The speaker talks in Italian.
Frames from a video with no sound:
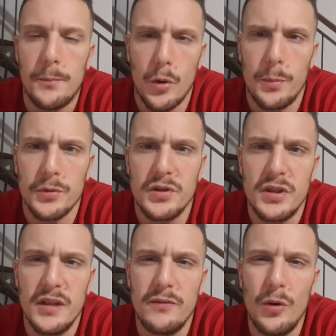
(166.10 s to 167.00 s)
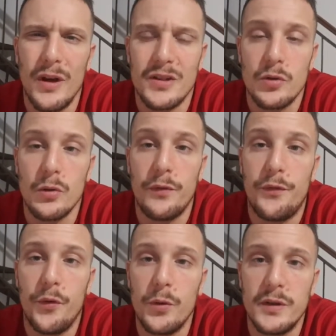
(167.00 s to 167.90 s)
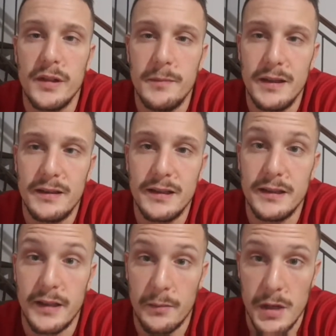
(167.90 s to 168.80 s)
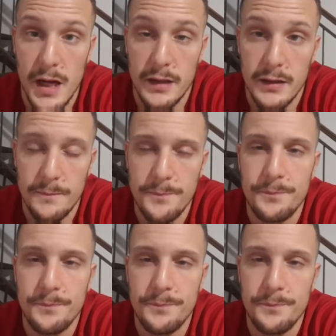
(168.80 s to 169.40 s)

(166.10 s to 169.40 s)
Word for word: propositivo e sono fortemente determinati.